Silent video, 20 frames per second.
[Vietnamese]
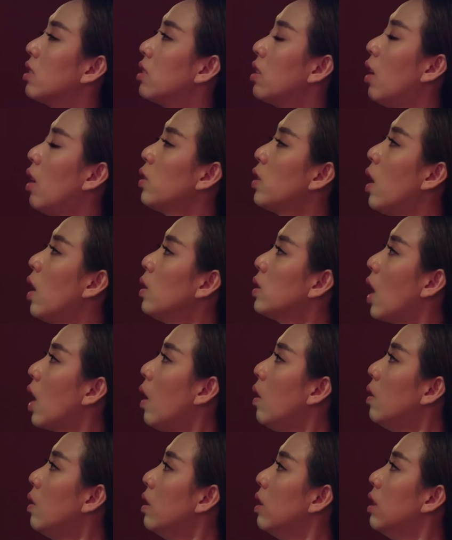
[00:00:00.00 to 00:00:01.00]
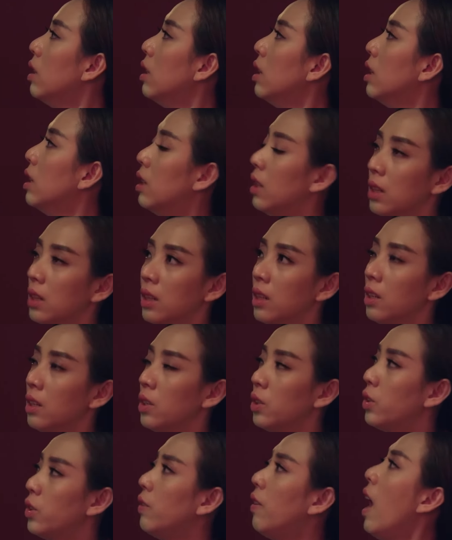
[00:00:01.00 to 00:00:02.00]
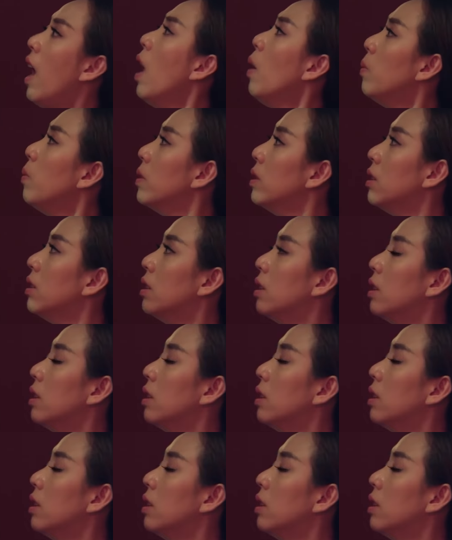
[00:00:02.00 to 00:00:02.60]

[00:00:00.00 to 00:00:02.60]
chú chú chú chú không